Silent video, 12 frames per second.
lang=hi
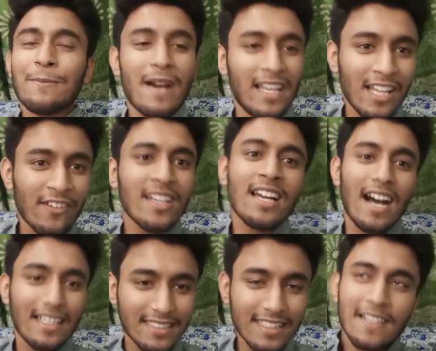बाय द वे
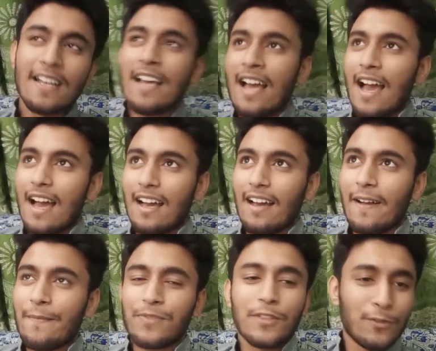हाँ जी आ,
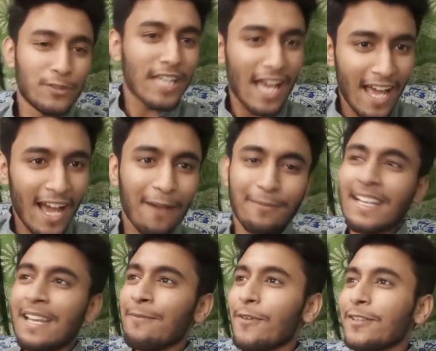कुछ है आपके
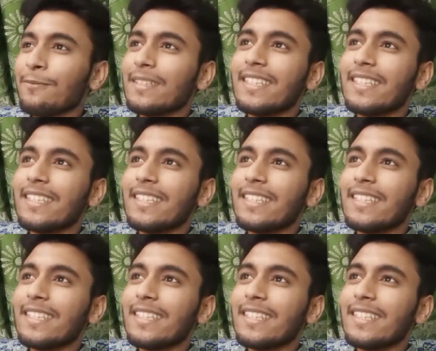लिए बहुत